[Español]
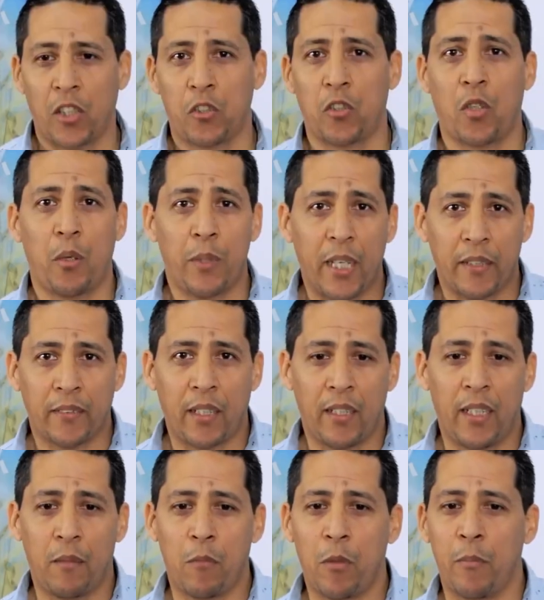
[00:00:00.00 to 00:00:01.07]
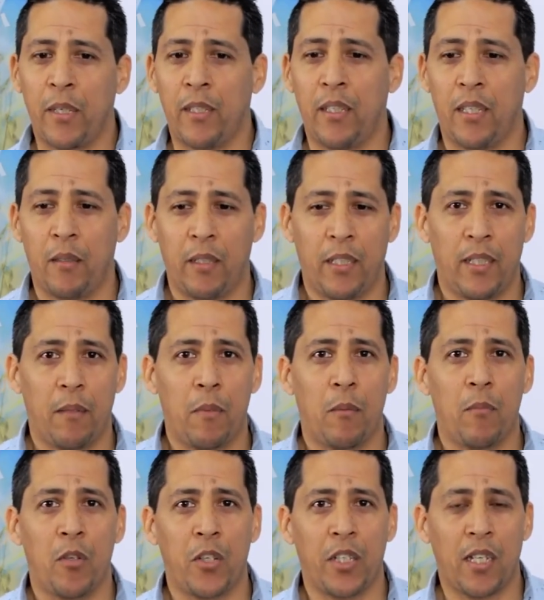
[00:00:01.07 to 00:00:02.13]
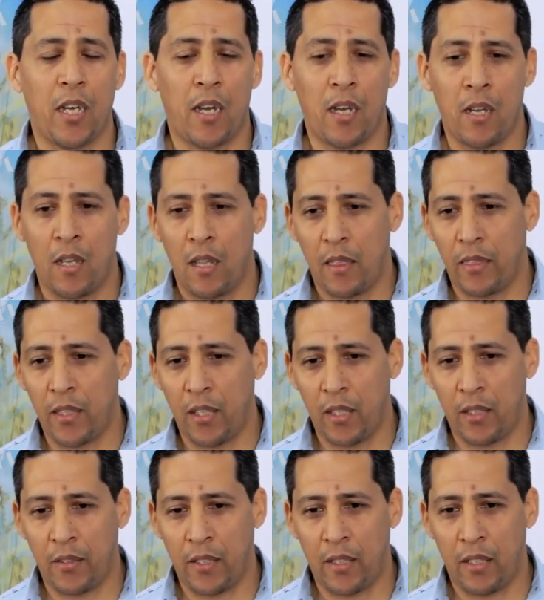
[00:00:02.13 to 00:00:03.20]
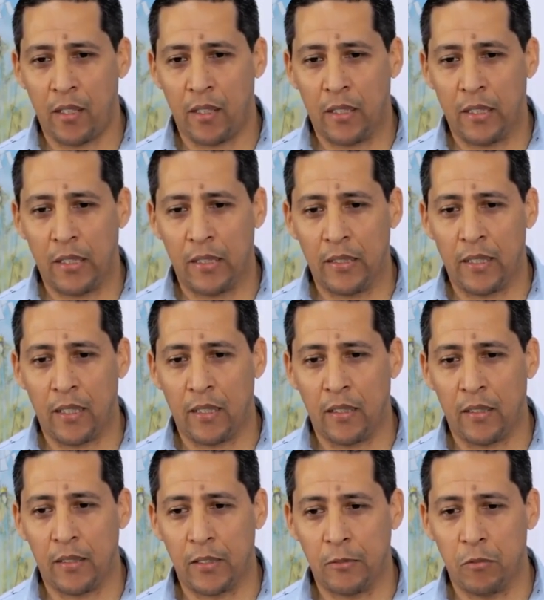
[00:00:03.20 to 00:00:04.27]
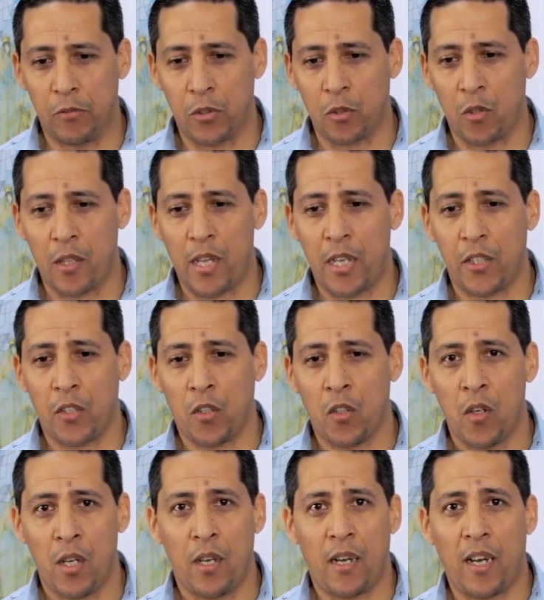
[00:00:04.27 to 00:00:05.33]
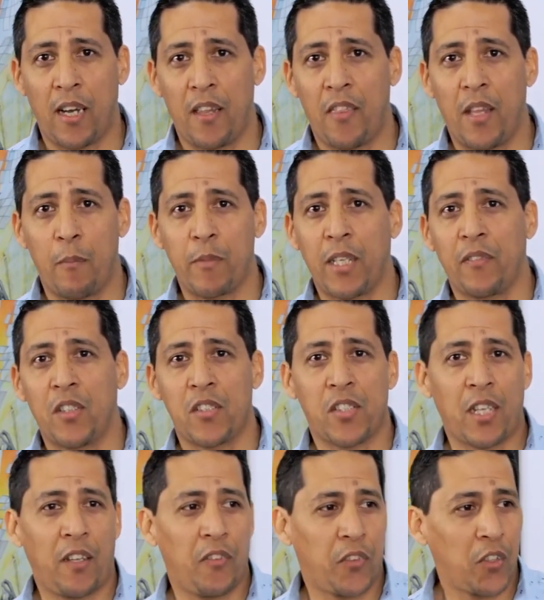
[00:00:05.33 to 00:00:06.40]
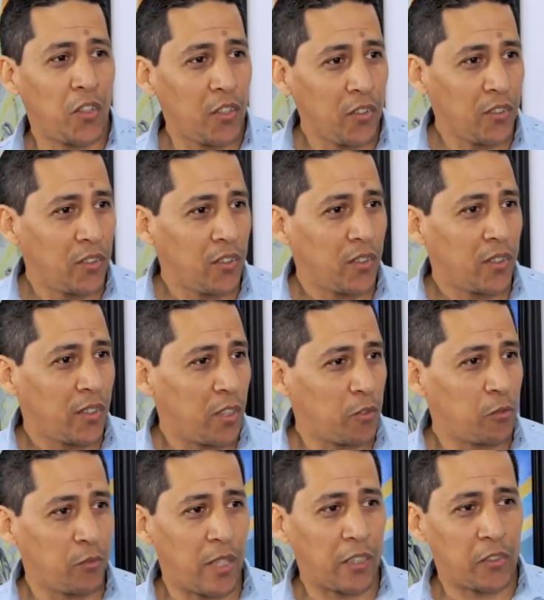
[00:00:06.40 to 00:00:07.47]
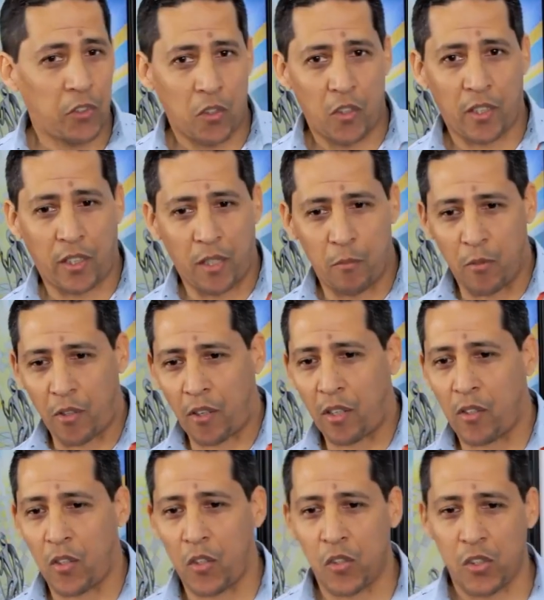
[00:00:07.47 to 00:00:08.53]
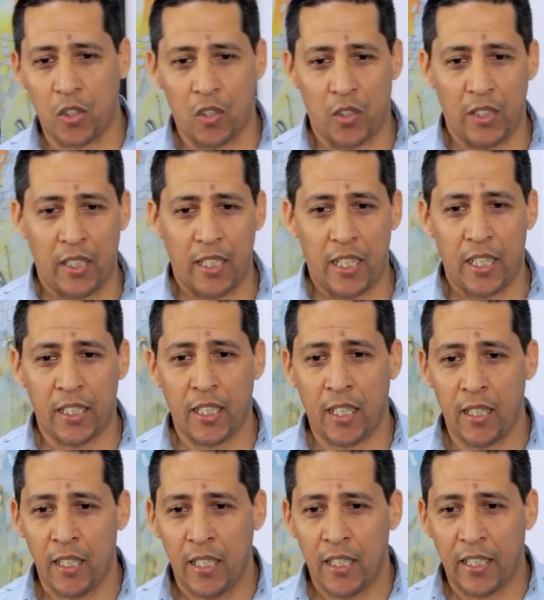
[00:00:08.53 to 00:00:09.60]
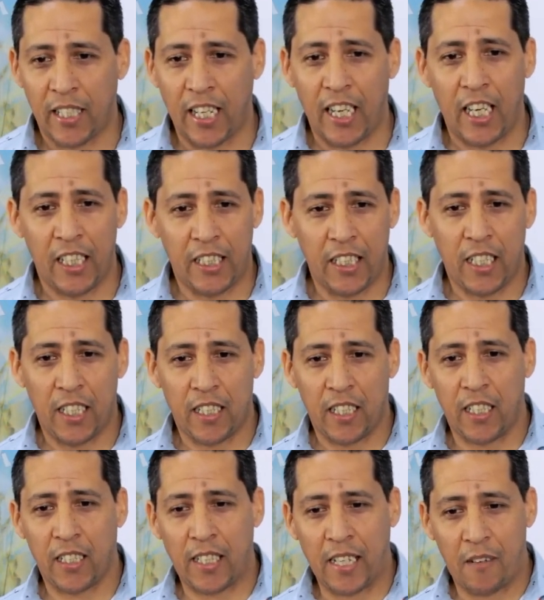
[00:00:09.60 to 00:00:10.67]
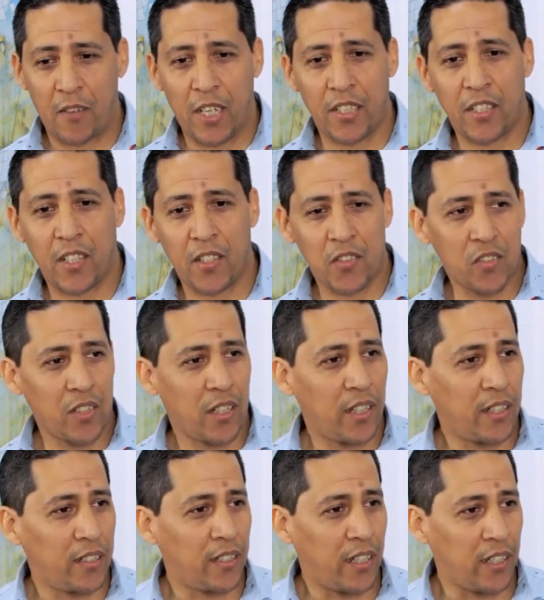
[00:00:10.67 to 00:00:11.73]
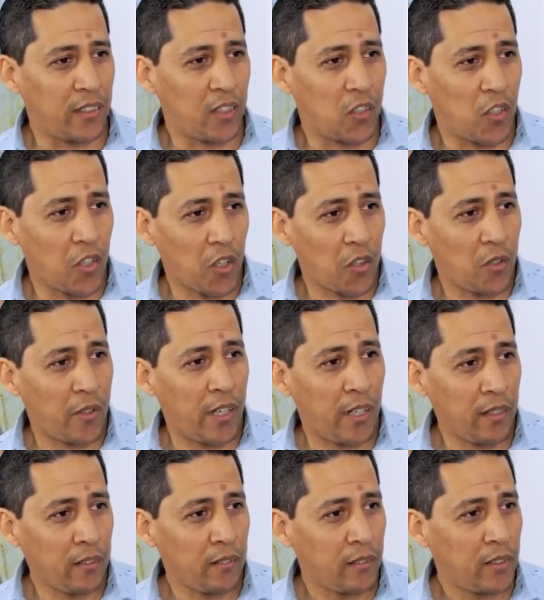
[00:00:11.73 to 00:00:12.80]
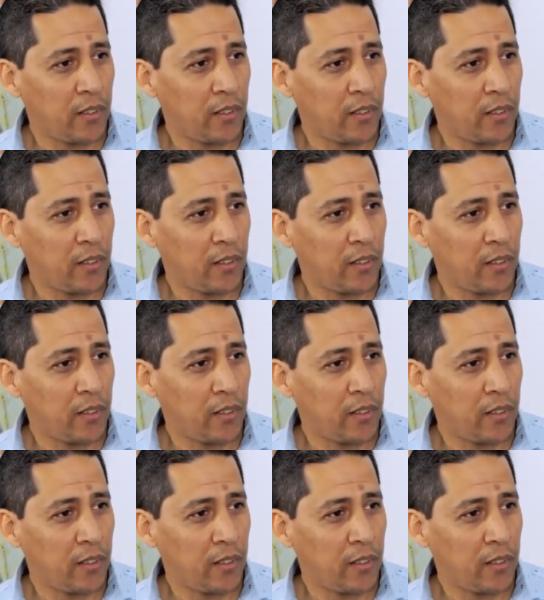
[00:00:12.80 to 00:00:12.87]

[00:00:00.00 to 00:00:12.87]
que todavía está en la, memoria del, ciudadano a Damián de Santo, es un actor que es muy reconocido en el área, que él tiene cabañas en, Córdoba,